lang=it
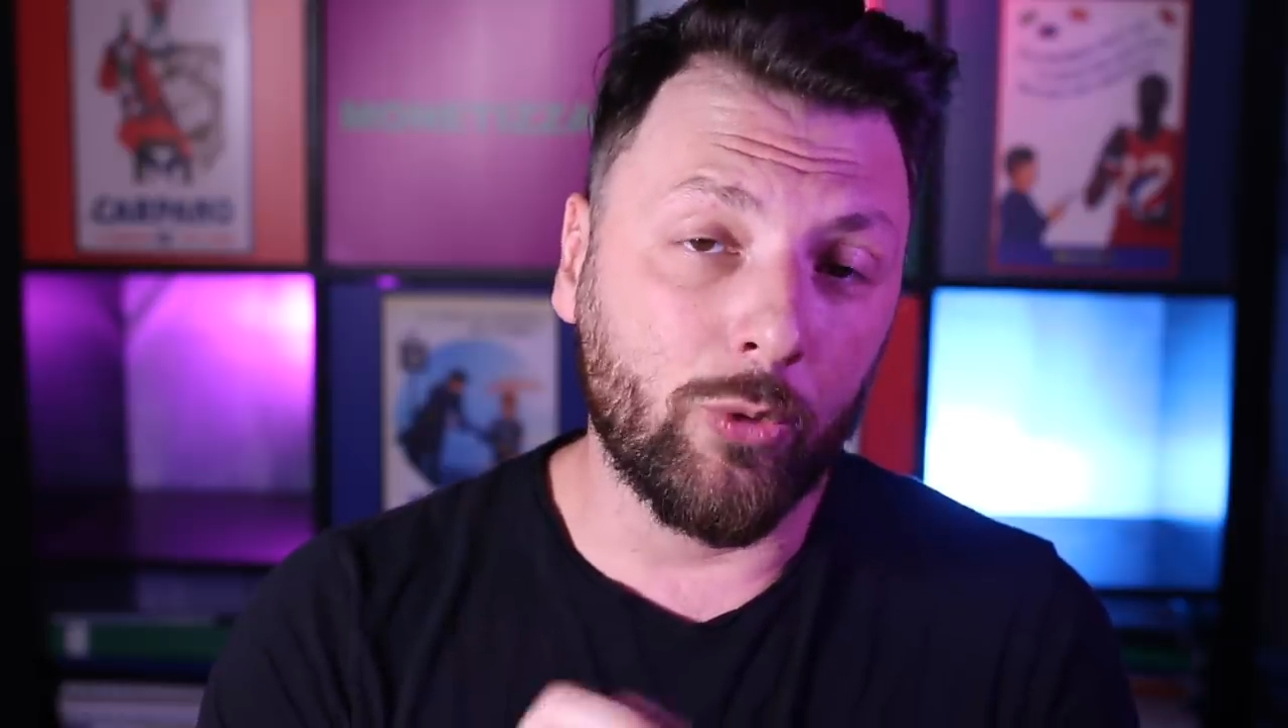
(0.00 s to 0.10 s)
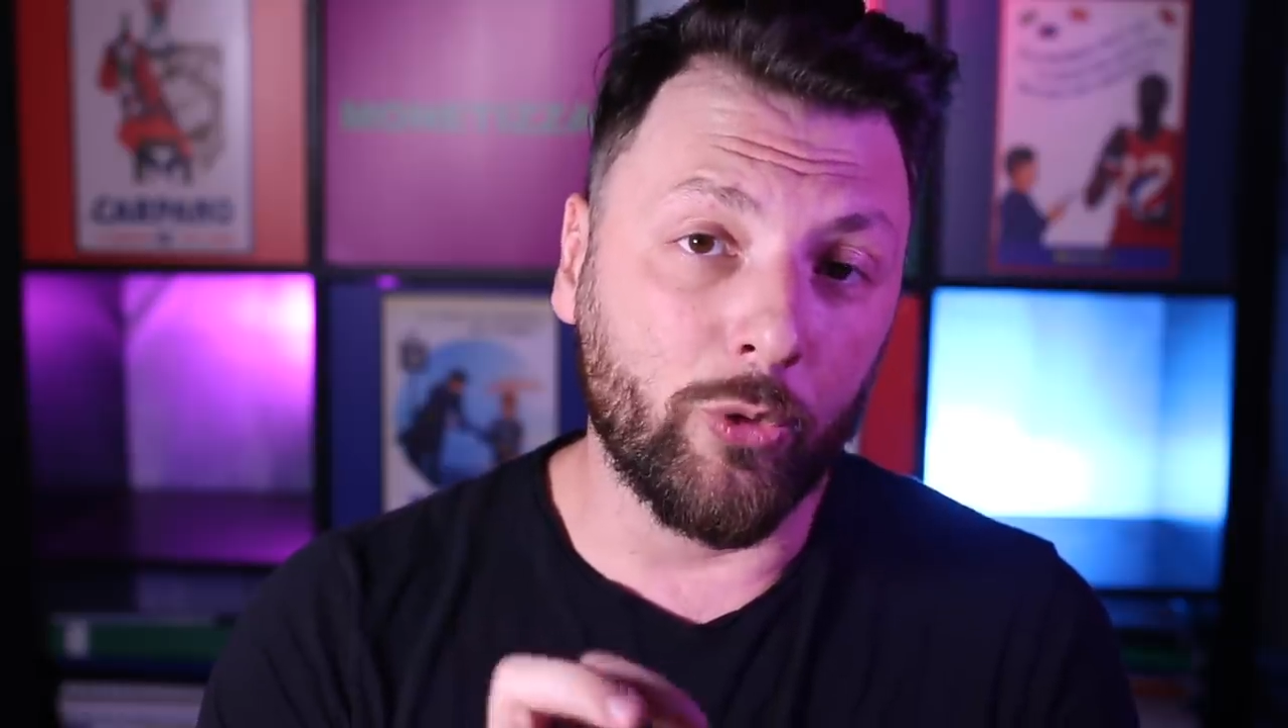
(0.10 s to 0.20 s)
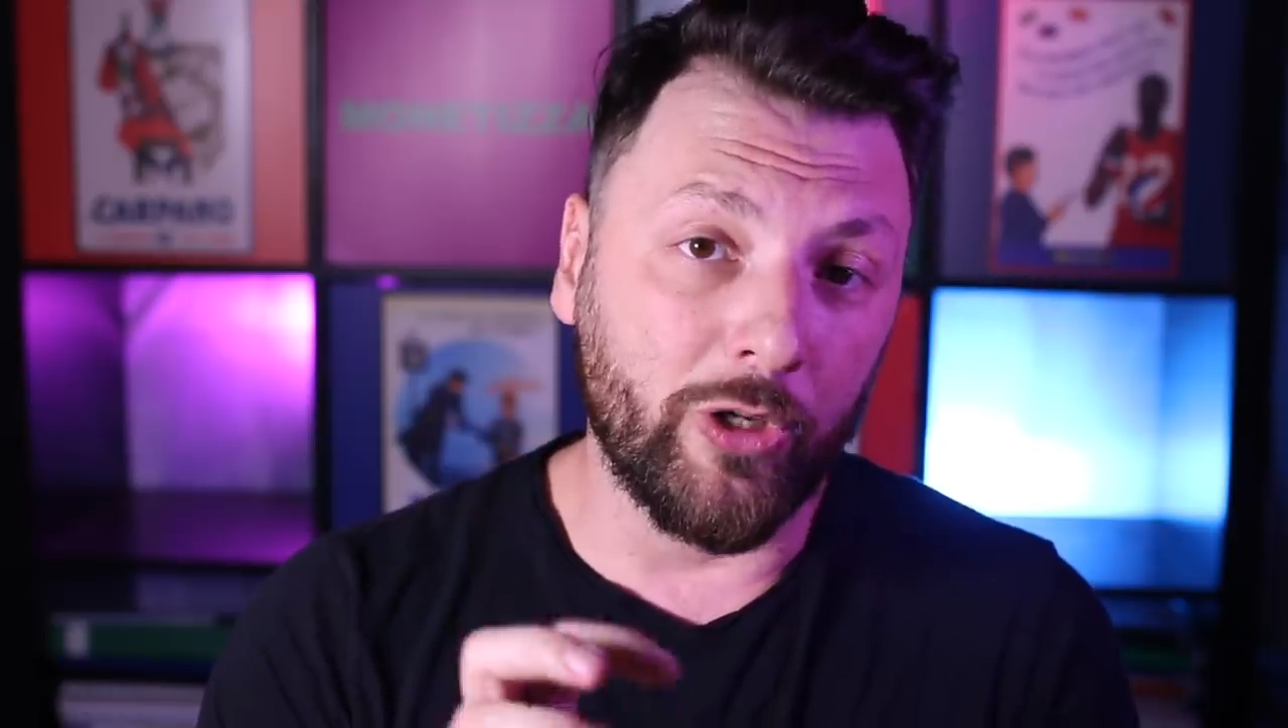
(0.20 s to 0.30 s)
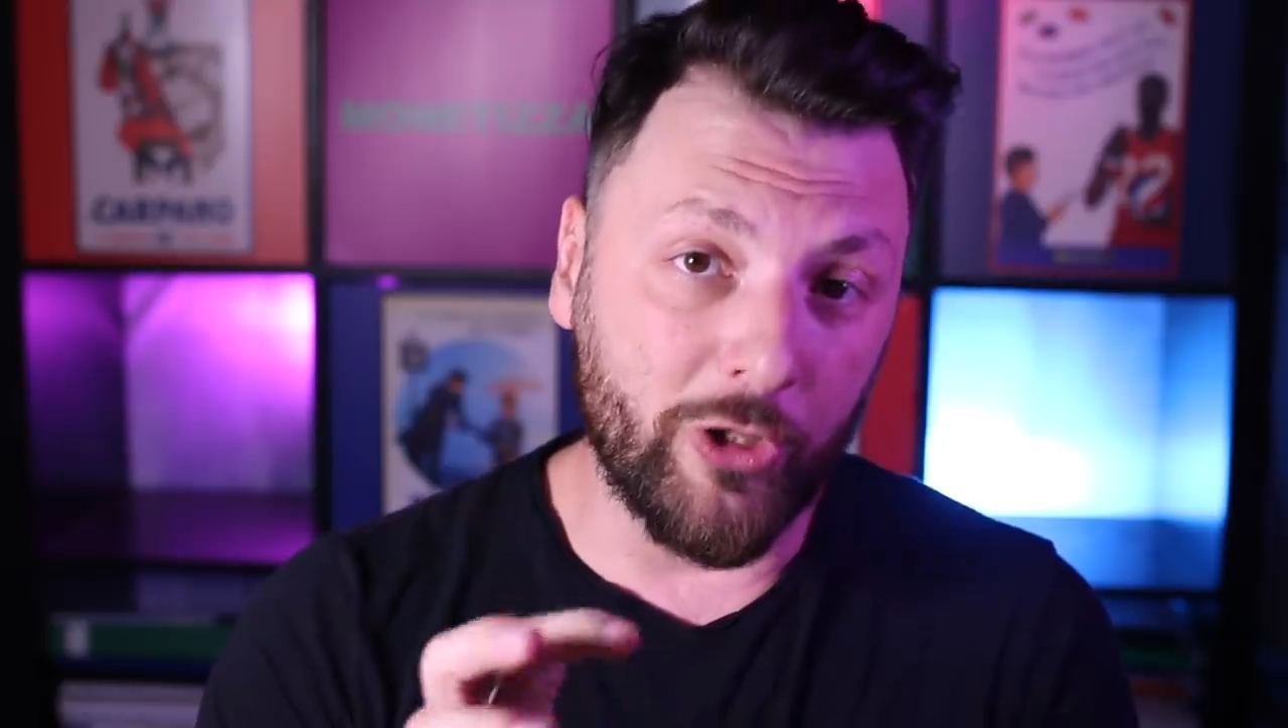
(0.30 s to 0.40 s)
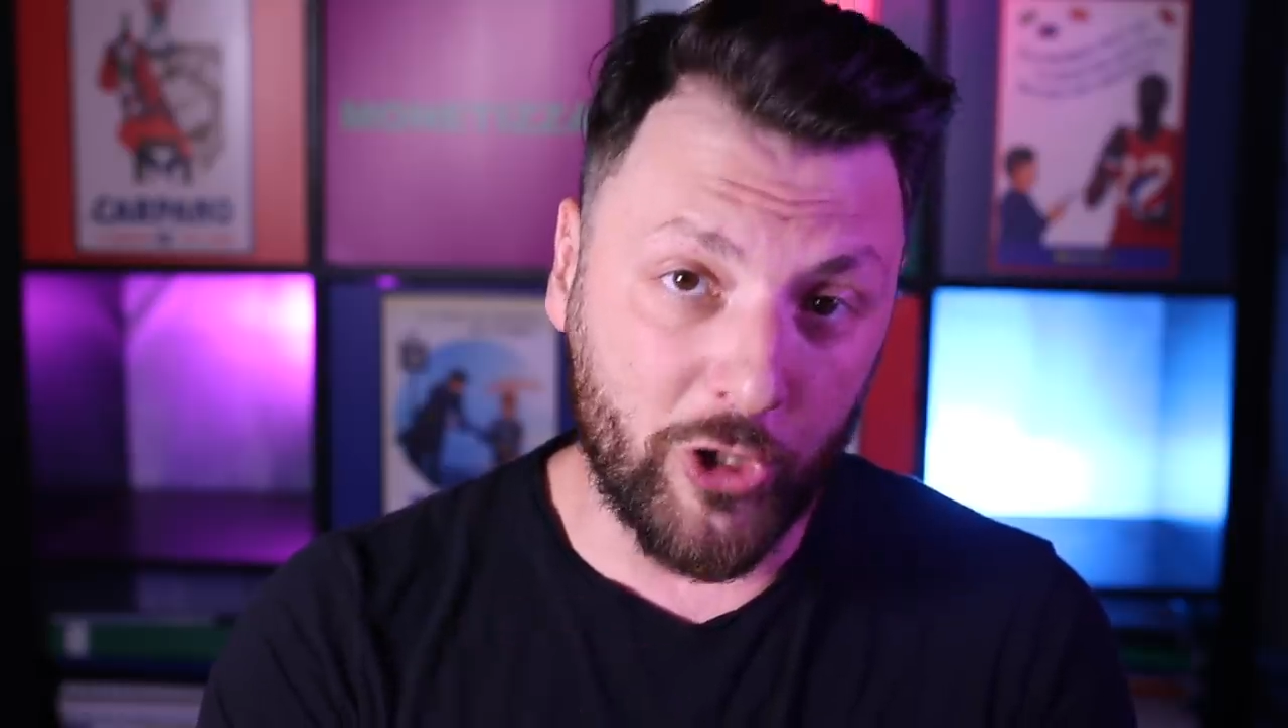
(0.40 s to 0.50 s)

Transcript: con il